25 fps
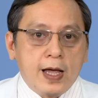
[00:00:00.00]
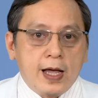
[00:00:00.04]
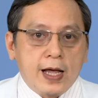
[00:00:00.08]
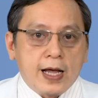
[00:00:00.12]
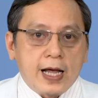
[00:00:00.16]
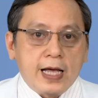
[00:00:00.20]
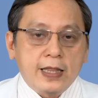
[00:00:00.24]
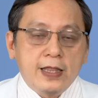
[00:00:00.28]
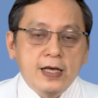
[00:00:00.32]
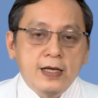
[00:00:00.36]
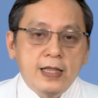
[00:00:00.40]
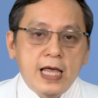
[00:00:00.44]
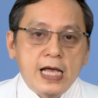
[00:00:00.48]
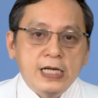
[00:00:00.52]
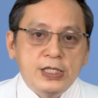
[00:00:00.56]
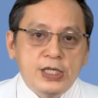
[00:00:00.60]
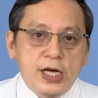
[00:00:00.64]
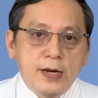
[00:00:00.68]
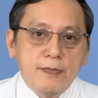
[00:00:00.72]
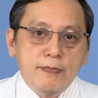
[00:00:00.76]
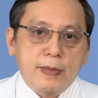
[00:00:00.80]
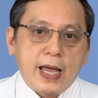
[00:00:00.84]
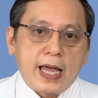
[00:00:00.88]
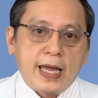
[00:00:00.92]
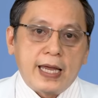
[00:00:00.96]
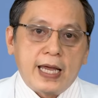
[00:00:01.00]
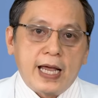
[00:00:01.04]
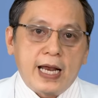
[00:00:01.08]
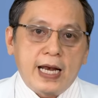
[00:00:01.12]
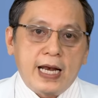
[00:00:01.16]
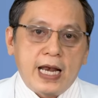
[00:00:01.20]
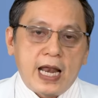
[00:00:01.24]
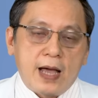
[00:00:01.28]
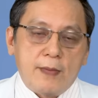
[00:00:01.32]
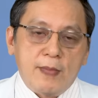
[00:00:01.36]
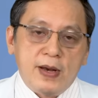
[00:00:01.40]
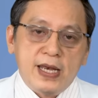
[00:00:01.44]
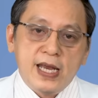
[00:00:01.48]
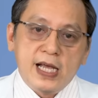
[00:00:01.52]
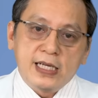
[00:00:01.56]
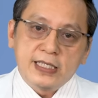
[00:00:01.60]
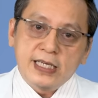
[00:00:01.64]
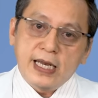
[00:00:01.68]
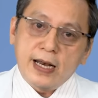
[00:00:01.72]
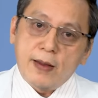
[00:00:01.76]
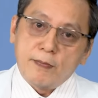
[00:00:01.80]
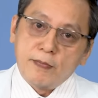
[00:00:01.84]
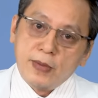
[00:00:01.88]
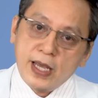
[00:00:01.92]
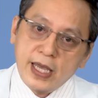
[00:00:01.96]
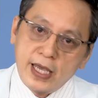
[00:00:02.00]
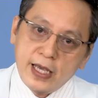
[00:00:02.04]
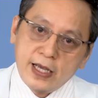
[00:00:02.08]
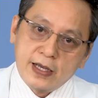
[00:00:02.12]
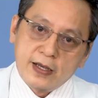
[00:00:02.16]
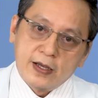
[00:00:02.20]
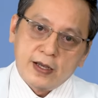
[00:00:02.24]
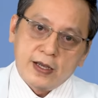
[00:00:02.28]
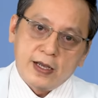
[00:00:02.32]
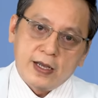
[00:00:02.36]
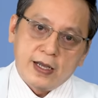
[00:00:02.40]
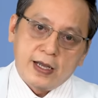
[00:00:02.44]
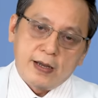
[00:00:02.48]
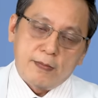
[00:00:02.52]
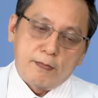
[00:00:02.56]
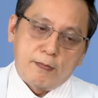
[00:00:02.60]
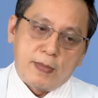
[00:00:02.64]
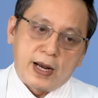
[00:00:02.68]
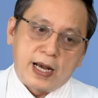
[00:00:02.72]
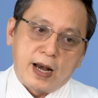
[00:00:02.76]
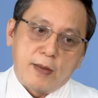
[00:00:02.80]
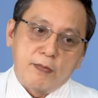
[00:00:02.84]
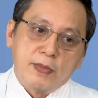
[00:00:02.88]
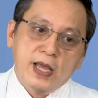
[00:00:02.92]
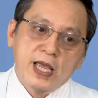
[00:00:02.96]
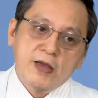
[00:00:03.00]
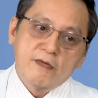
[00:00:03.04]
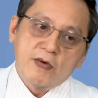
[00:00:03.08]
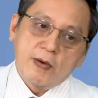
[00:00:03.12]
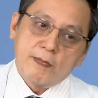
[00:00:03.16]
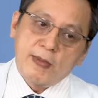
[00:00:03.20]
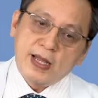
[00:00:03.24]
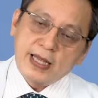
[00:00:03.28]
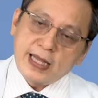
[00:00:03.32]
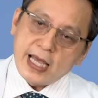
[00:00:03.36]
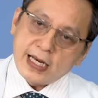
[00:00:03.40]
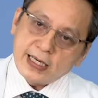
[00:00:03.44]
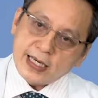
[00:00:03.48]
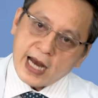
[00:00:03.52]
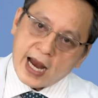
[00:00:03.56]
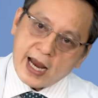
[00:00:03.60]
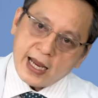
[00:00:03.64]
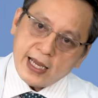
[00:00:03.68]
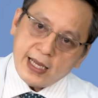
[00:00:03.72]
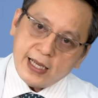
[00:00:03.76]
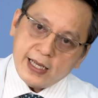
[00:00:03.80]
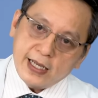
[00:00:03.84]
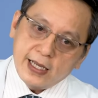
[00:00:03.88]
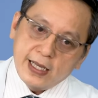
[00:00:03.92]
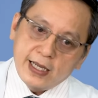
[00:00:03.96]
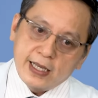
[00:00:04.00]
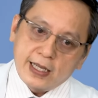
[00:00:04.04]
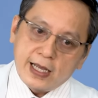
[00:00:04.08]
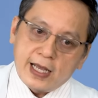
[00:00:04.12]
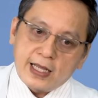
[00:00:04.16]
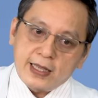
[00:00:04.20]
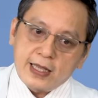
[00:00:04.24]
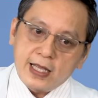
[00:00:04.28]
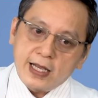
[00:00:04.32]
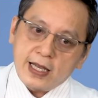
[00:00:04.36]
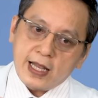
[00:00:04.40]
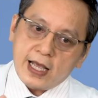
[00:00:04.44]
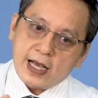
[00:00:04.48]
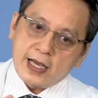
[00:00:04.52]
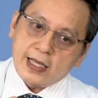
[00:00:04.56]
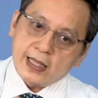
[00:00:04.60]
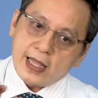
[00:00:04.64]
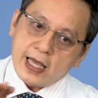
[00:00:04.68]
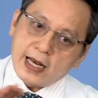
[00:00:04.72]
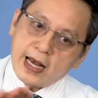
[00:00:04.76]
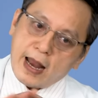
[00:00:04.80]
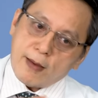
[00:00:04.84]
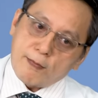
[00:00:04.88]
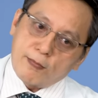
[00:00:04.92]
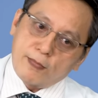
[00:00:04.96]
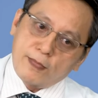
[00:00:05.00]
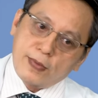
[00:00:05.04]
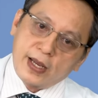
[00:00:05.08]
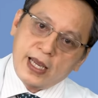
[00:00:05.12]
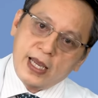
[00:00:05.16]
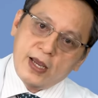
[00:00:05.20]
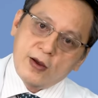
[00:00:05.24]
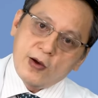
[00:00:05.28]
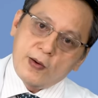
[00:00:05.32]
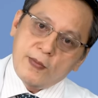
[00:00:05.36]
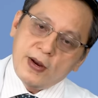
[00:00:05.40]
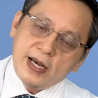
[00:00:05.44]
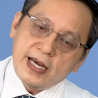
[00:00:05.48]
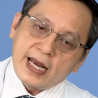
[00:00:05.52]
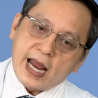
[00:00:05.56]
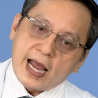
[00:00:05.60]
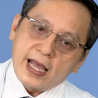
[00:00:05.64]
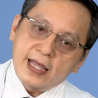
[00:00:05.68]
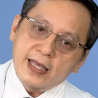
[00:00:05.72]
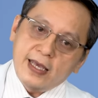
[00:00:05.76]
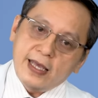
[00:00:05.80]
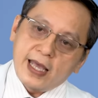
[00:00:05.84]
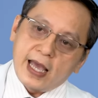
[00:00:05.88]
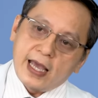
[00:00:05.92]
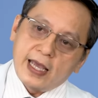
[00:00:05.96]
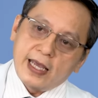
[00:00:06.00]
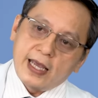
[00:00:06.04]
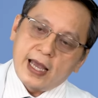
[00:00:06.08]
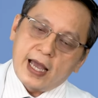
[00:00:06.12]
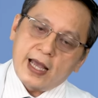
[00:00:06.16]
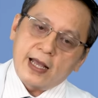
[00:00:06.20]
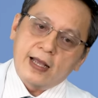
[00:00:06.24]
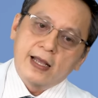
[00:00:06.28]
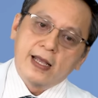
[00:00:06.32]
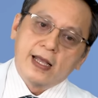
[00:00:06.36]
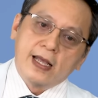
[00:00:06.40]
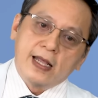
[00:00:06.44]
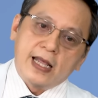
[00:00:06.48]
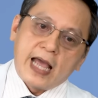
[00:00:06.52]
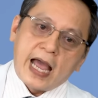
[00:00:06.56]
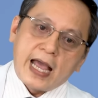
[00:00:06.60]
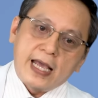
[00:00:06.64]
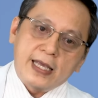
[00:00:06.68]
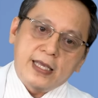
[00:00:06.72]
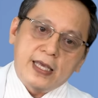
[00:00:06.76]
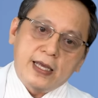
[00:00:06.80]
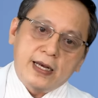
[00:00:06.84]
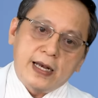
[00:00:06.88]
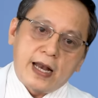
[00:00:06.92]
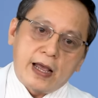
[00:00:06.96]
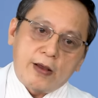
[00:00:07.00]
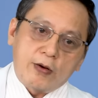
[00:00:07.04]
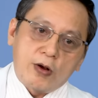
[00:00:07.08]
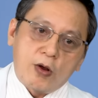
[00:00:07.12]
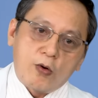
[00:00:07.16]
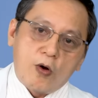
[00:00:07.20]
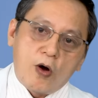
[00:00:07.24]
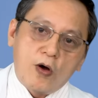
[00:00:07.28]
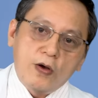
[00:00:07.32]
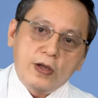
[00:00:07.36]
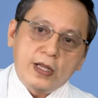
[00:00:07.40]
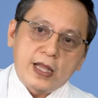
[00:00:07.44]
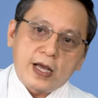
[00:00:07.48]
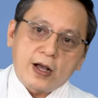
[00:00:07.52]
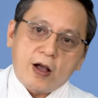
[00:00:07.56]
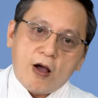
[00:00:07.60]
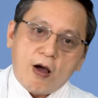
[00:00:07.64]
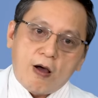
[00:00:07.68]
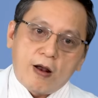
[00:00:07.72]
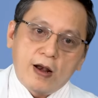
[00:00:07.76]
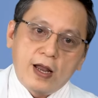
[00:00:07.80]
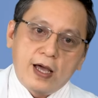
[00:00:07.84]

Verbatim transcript: cái tư thế sim này là bệnh nhân sẽ nằm nghiêng mà nằm nghiêng vào bên tay trái ha, tức là người ta nằm nghiêng qua bên trái như yeah. Dạ. vậy ha hai hai đầu gối người ta co